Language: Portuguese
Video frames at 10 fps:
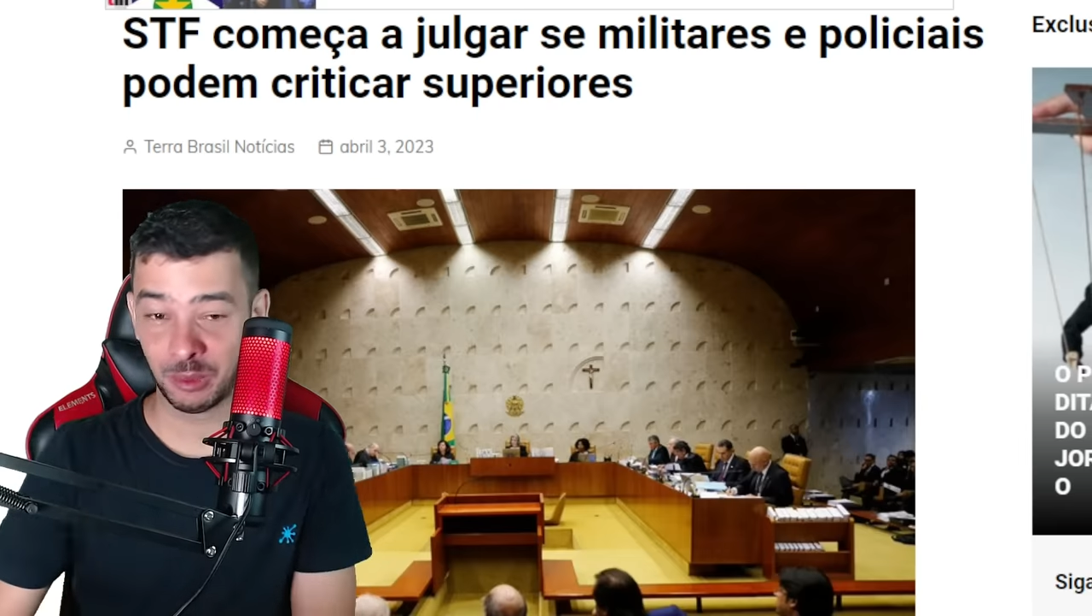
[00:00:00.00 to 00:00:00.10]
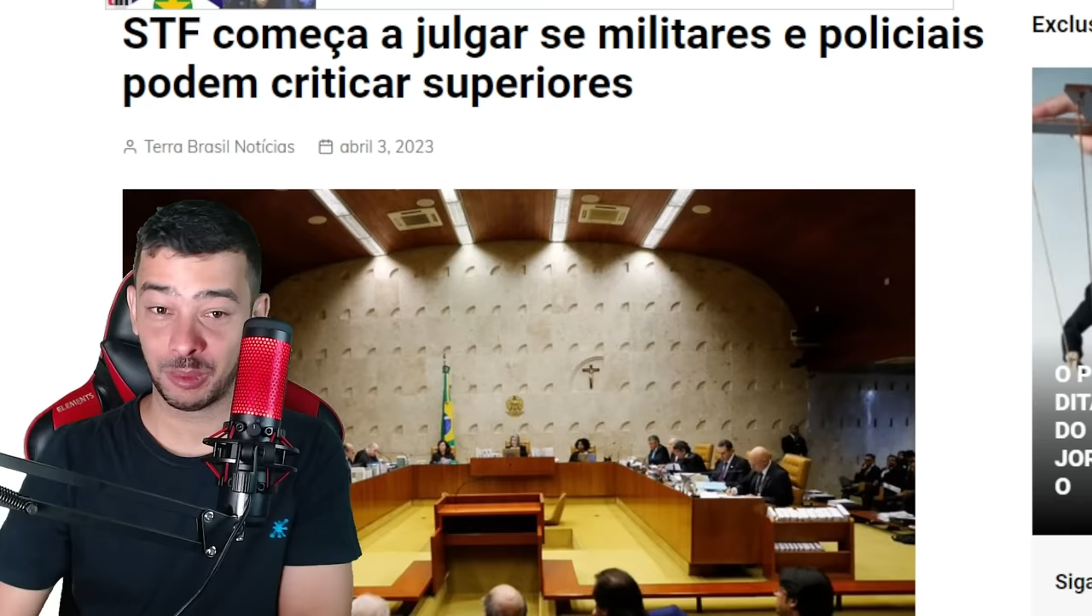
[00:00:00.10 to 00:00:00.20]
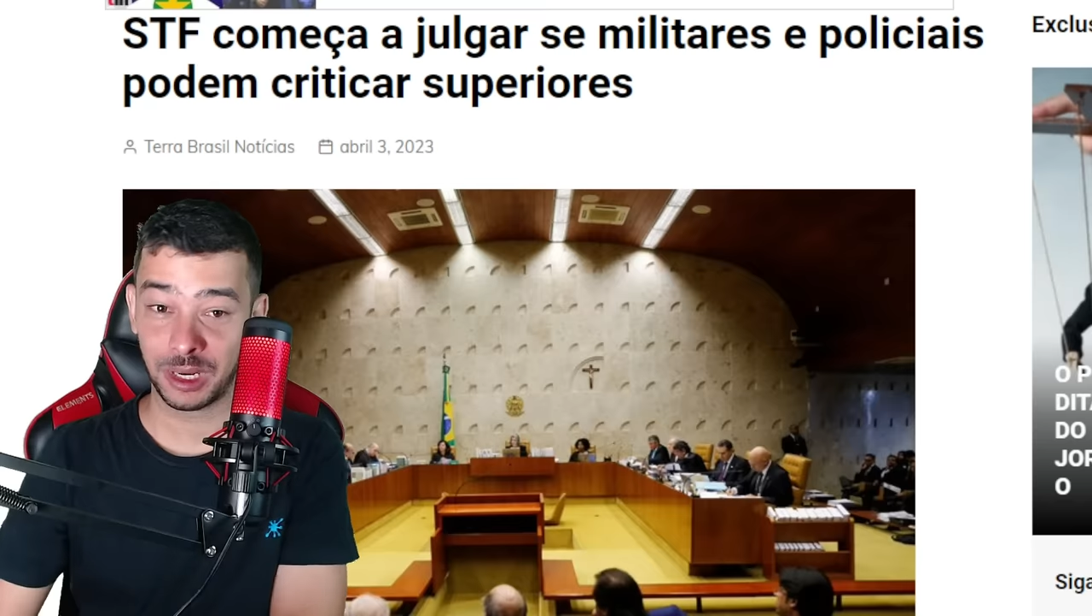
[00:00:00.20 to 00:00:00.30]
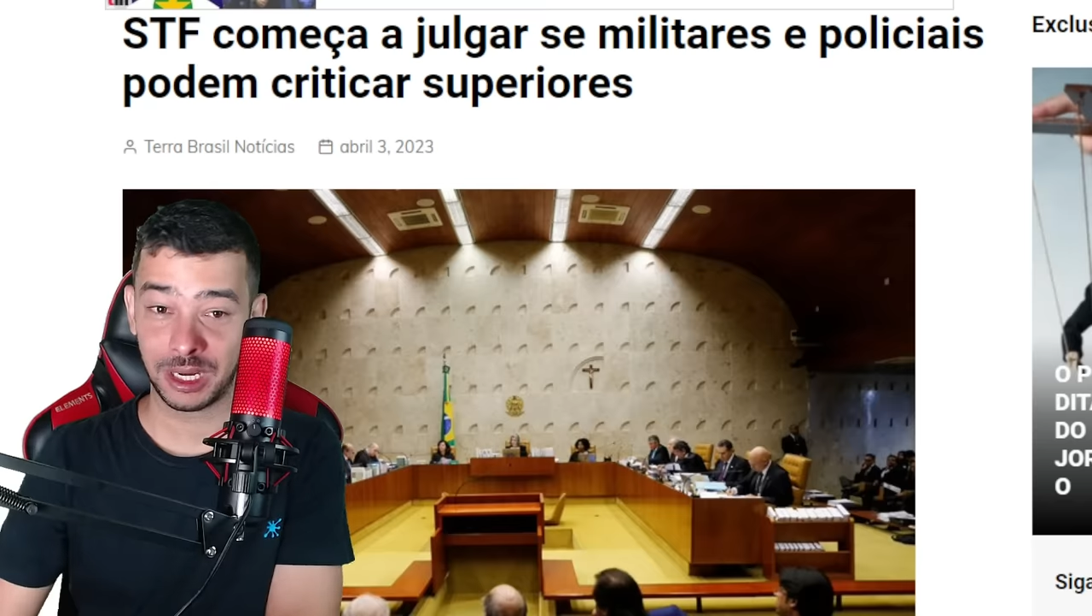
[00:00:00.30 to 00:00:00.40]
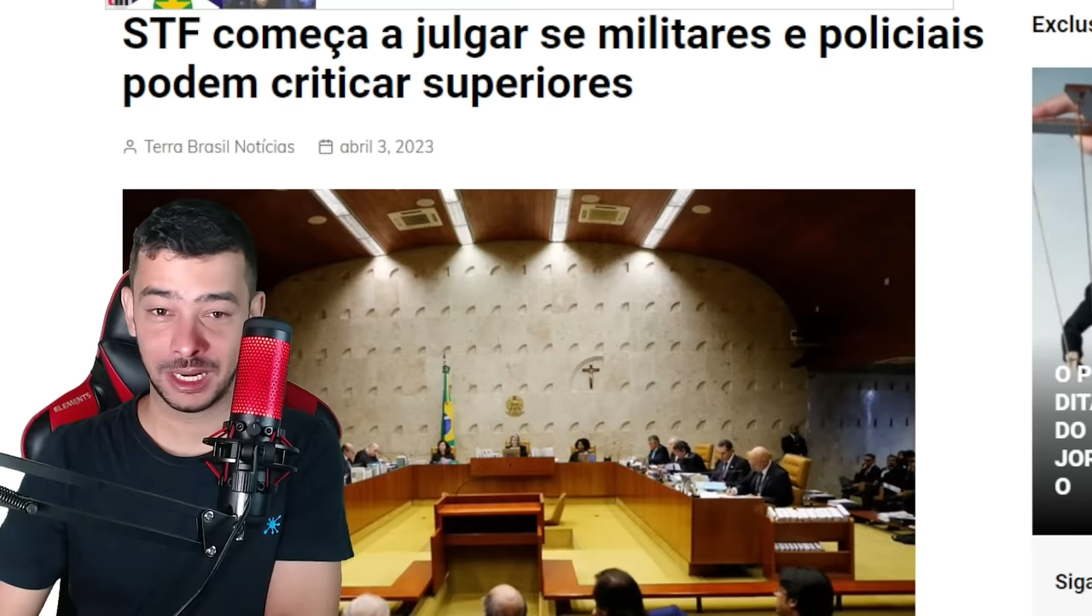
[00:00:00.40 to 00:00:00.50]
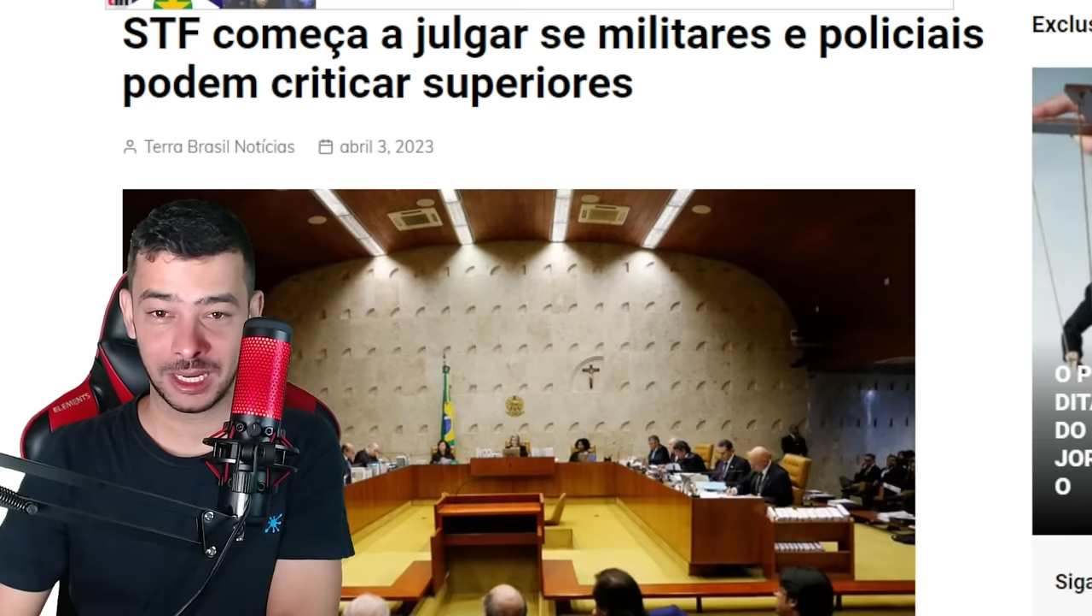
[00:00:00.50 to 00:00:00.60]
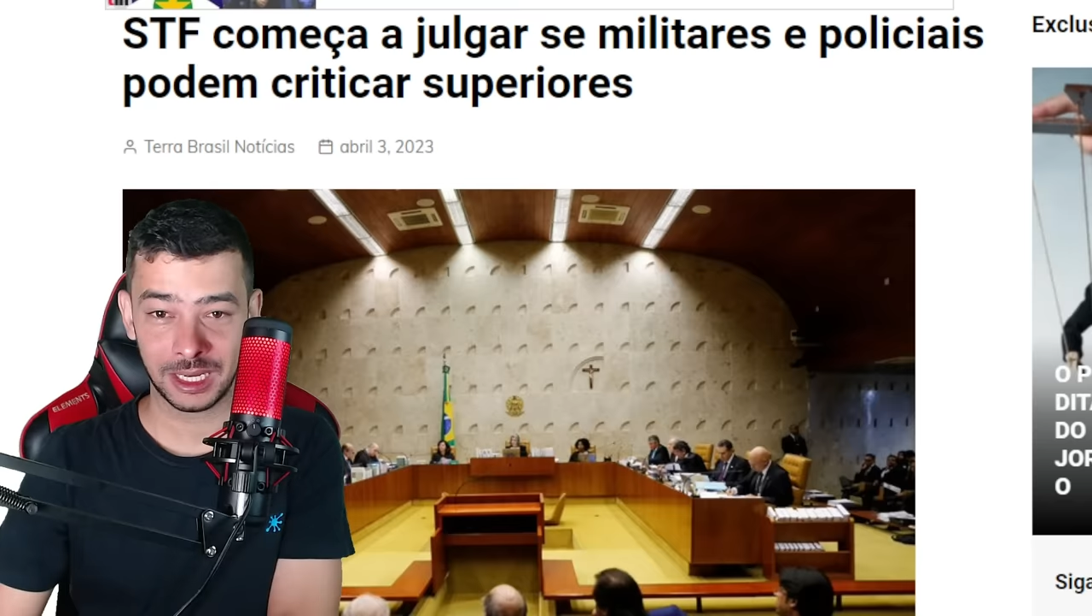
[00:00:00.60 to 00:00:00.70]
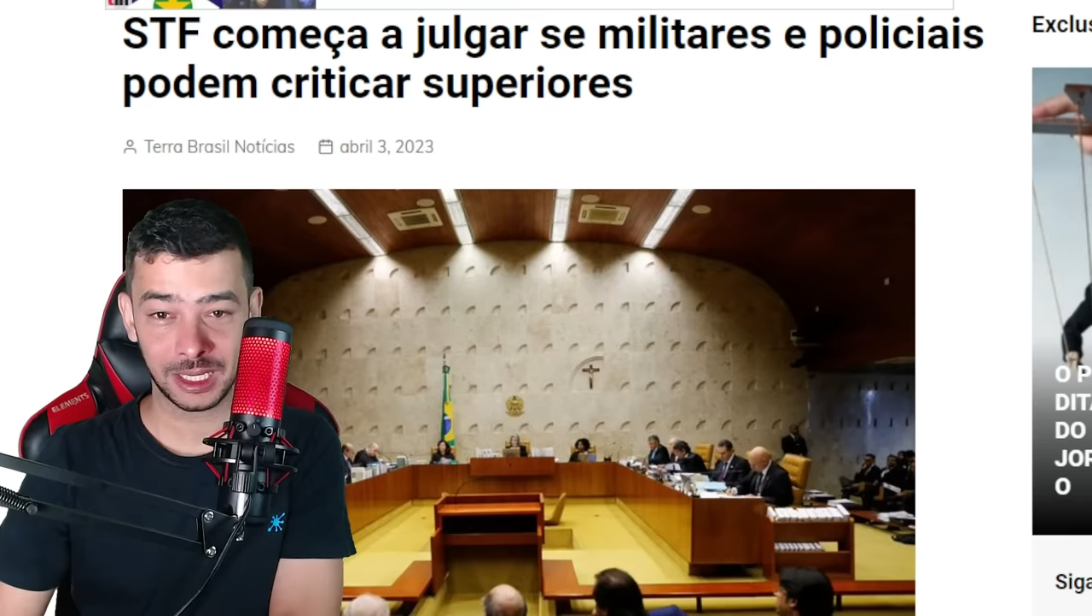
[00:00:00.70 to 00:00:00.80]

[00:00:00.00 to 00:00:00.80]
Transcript: parar.